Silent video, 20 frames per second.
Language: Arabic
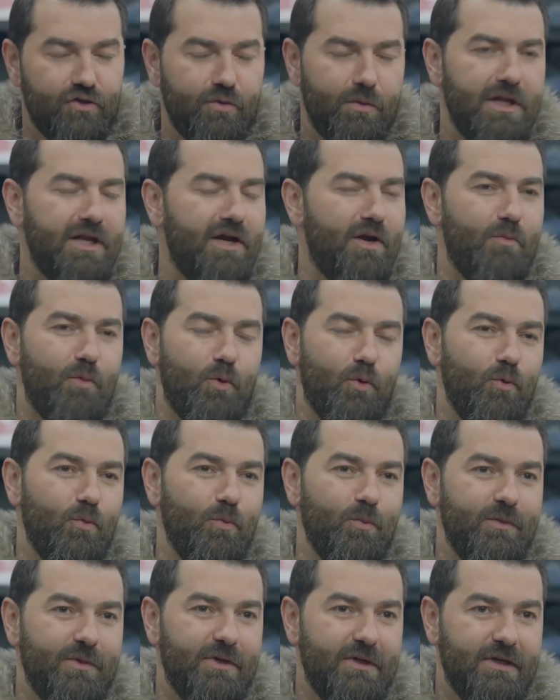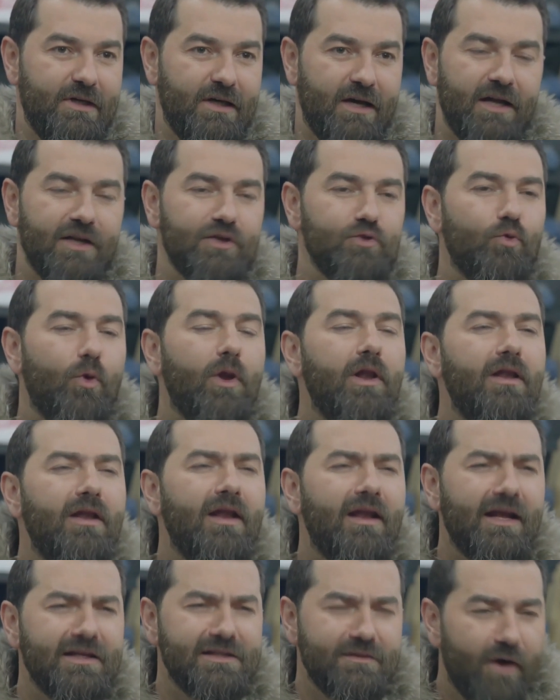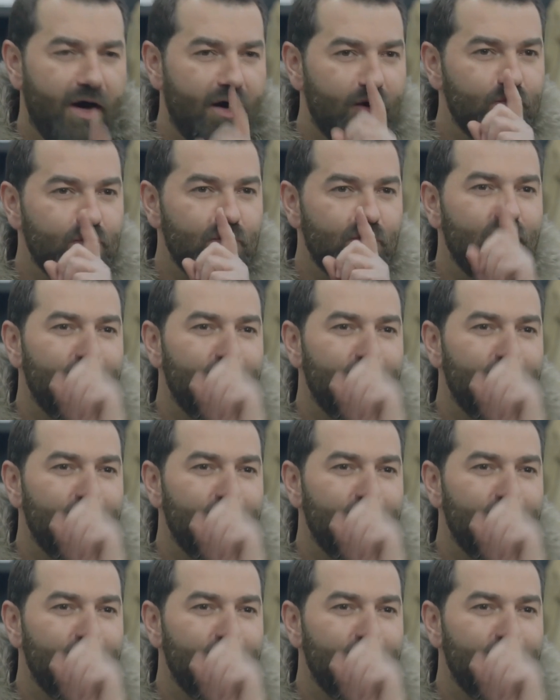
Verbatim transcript: شبنا رمرو خلص والله العظيم ها